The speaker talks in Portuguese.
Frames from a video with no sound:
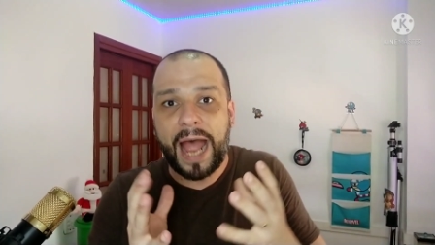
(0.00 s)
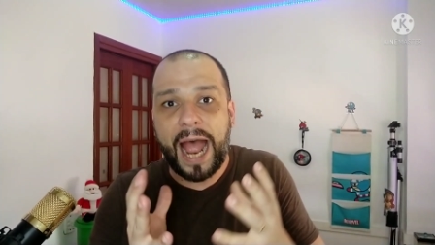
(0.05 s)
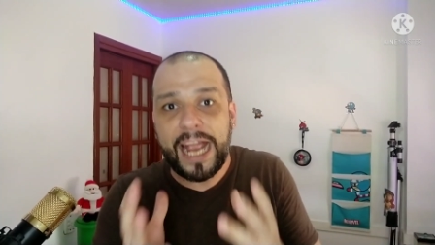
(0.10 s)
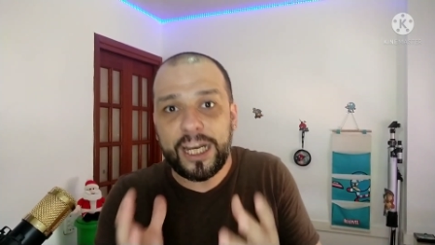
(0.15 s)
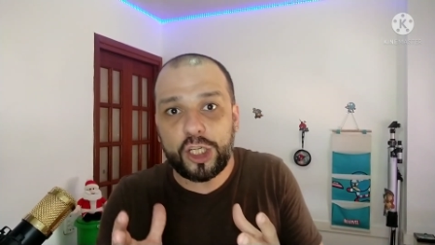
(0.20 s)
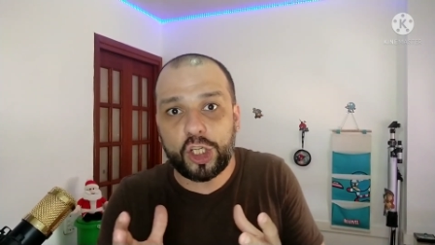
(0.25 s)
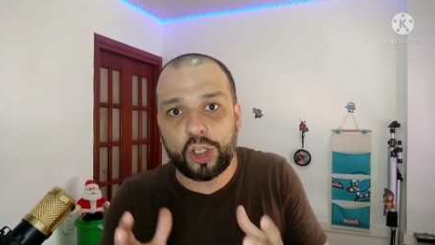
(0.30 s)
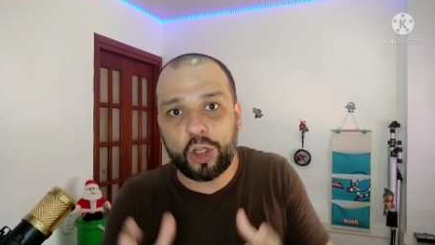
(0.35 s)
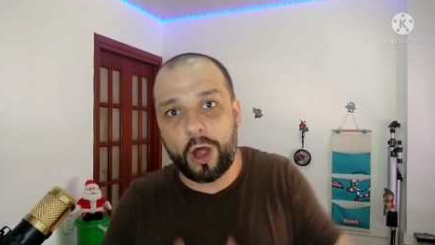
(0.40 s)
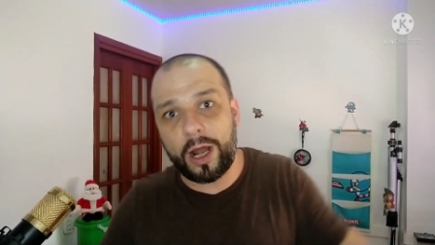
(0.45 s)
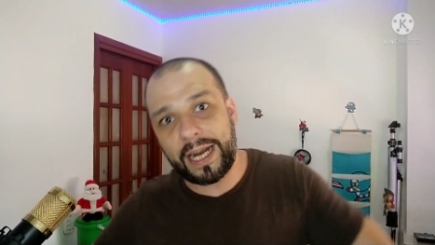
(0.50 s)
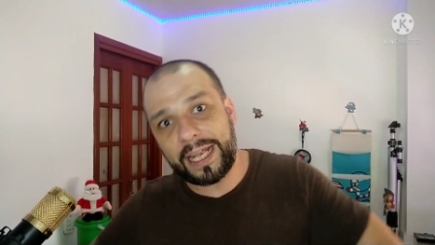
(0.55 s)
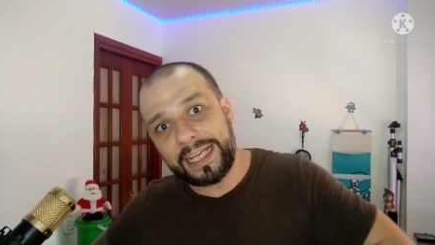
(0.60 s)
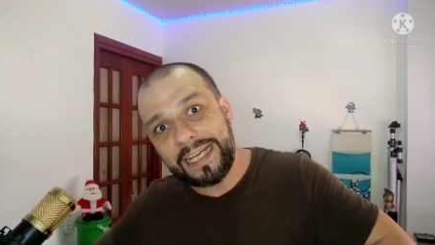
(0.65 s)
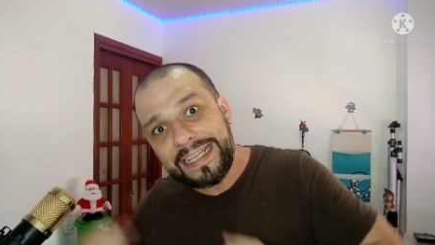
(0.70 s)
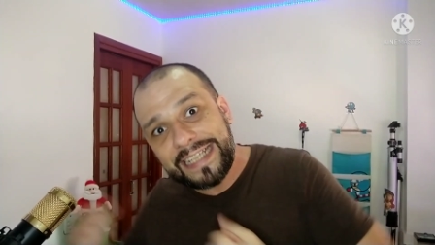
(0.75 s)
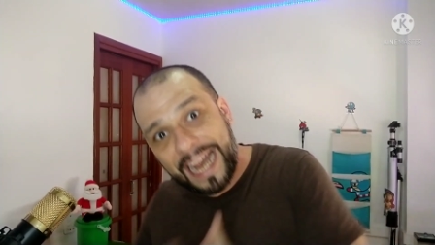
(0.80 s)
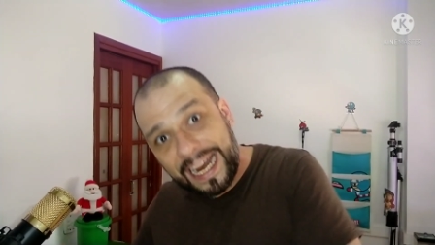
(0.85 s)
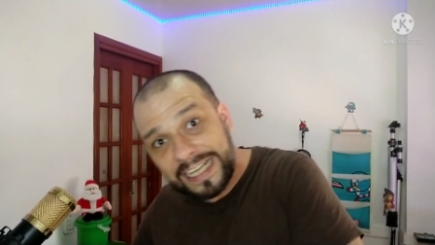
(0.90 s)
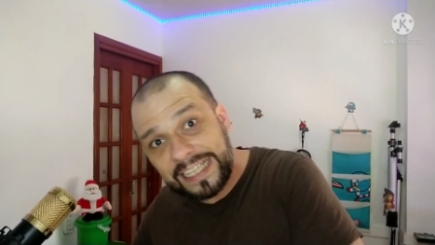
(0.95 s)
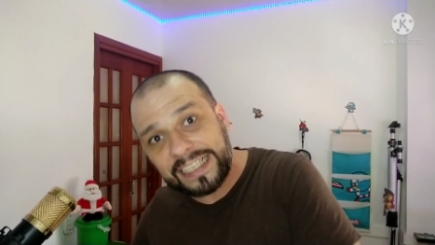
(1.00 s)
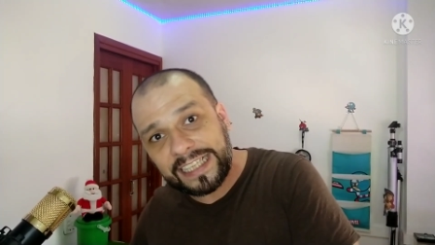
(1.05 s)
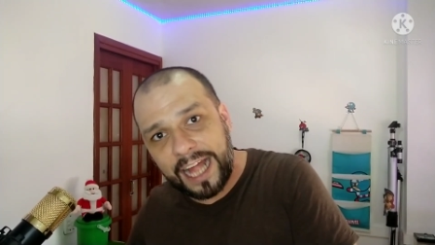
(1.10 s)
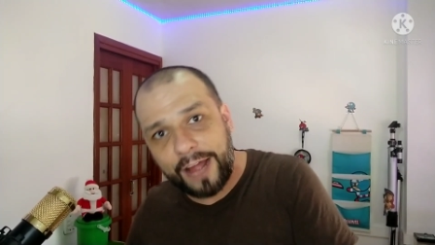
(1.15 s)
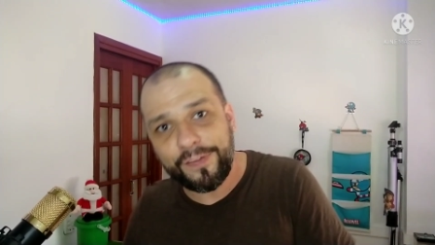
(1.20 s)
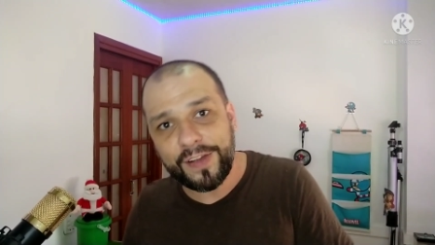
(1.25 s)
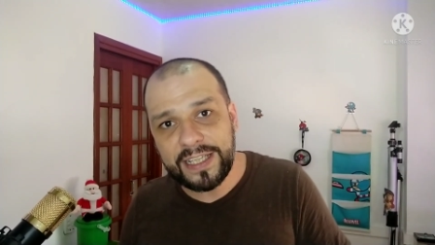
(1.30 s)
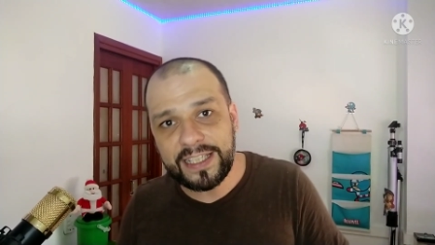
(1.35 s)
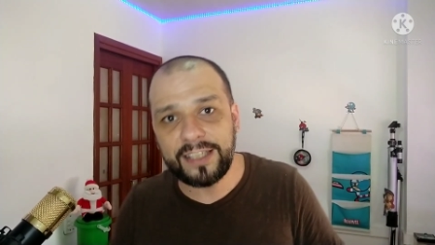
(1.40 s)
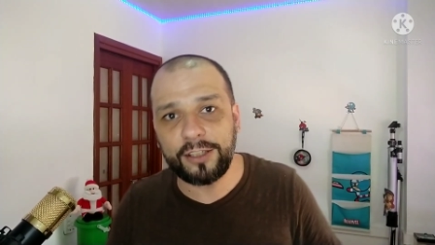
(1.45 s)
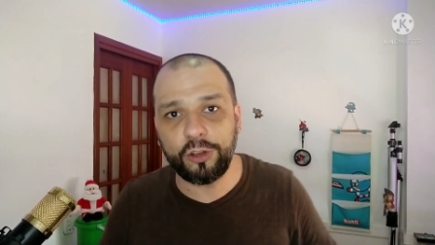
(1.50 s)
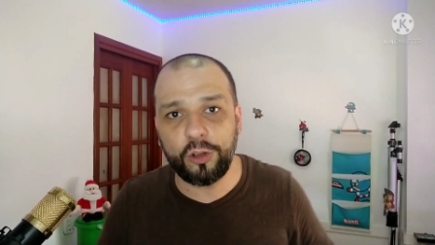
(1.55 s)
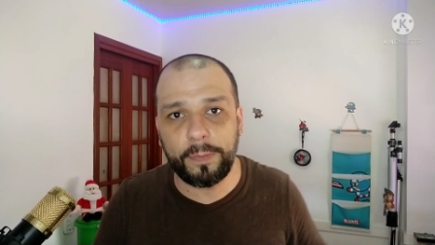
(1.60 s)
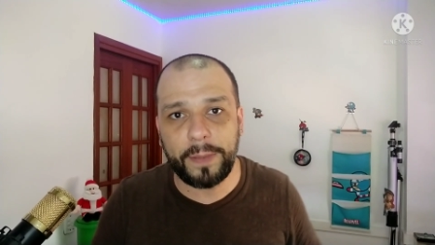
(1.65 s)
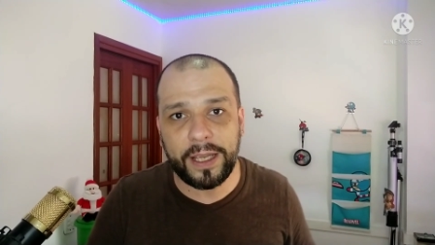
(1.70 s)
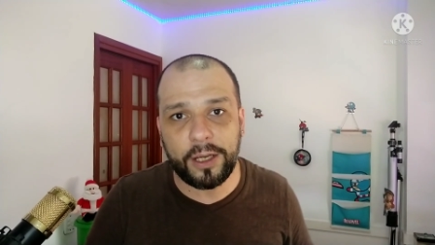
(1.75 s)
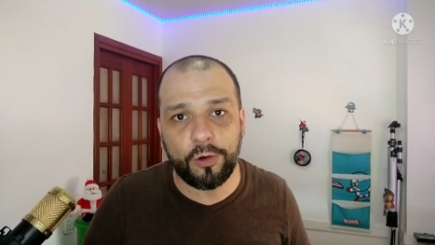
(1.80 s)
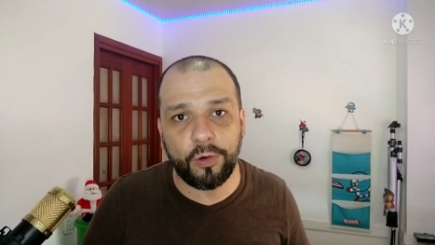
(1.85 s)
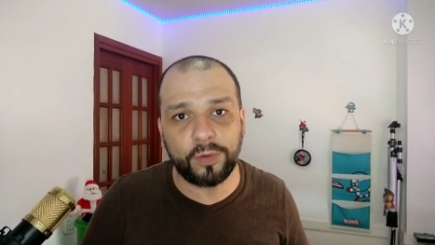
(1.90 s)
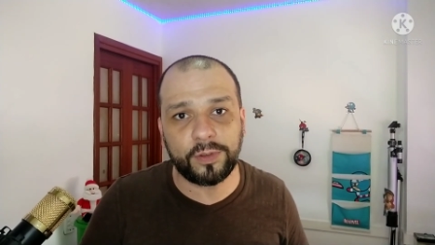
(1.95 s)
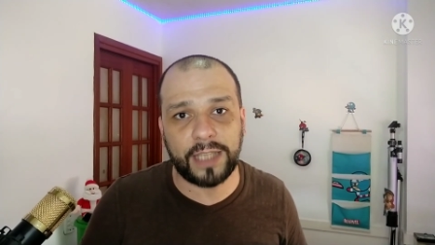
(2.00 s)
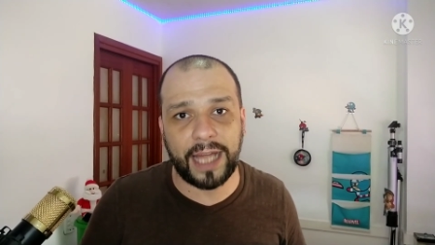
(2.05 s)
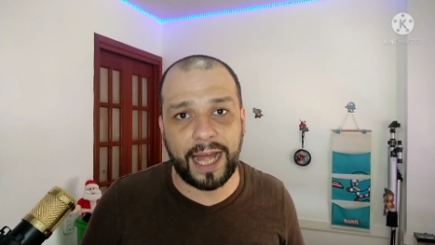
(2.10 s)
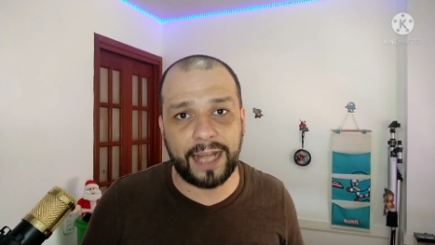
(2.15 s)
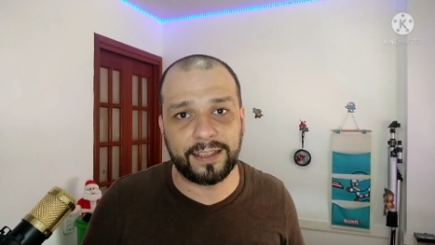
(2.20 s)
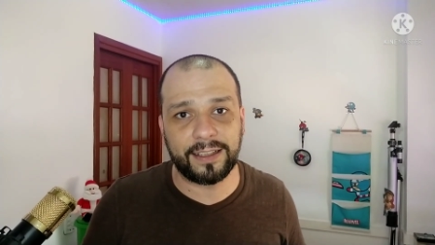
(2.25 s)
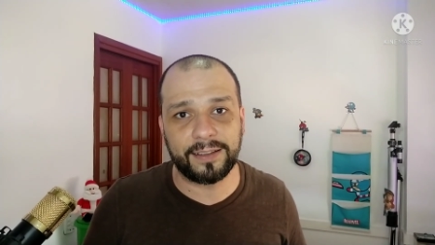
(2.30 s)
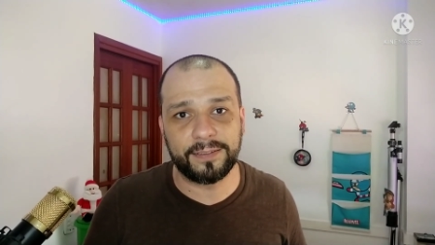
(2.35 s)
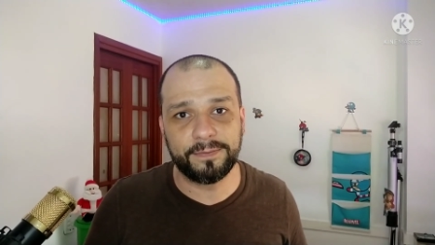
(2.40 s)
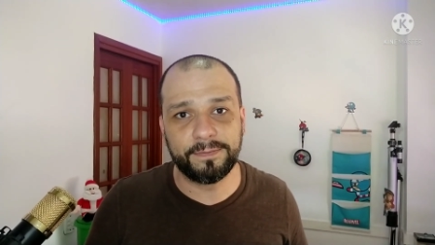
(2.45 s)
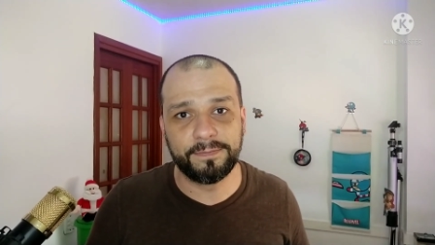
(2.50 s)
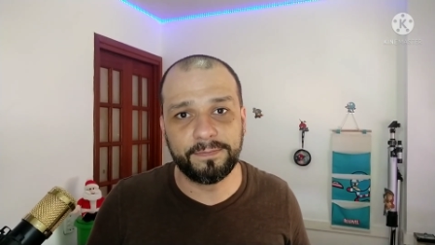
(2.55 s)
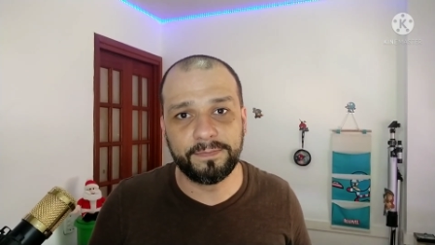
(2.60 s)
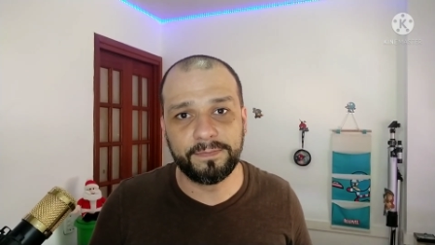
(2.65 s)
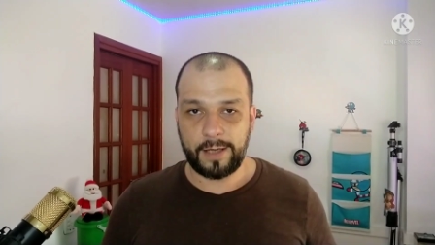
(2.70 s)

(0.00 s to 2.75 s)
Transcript: a história que já estava sendo bem contada.